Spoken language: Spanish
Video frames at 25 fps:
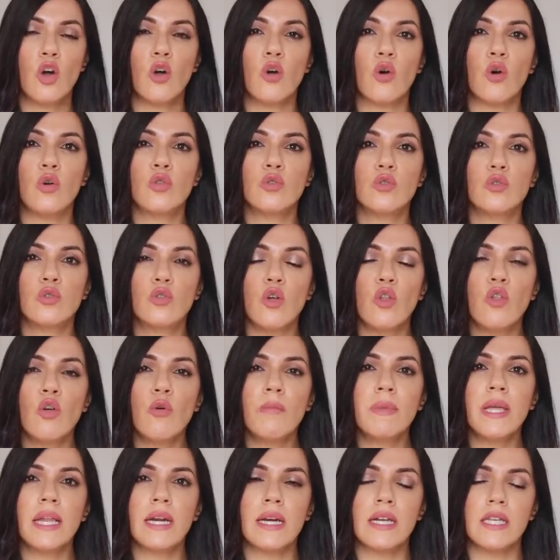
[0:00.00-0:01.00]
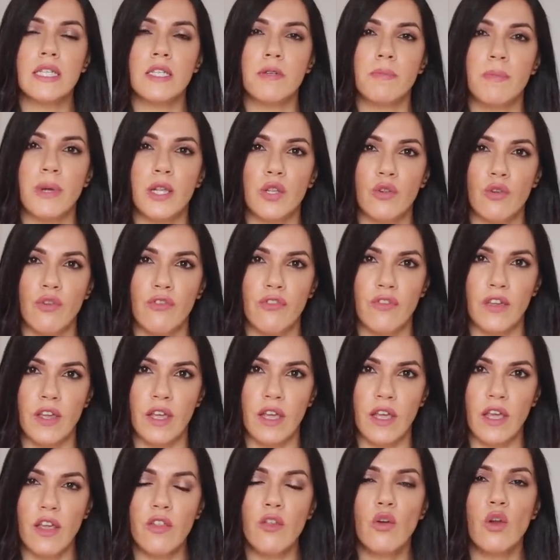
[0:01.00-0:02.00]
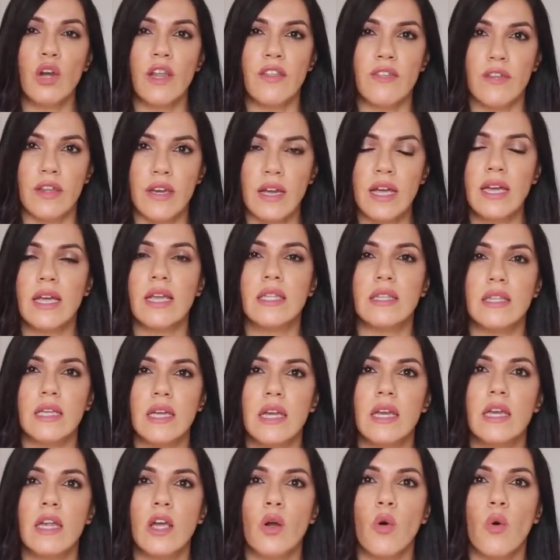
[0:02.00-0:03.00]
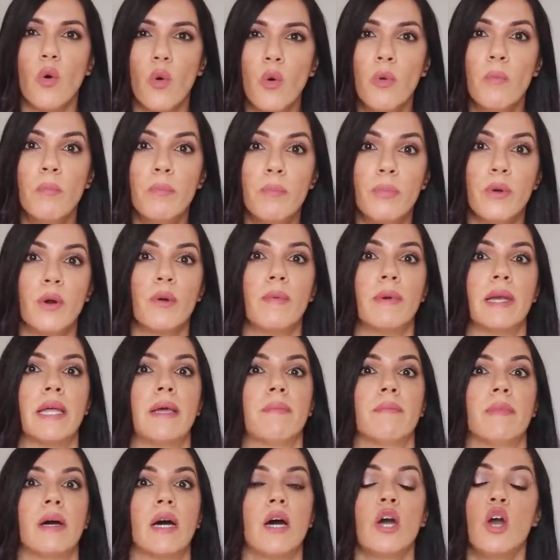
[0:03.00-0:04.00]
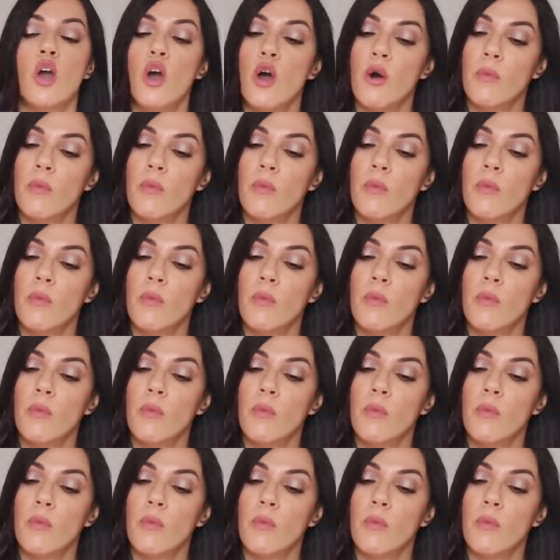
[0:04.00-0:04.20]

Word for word: con todo mi respeto fingido le diré que tiene un problema,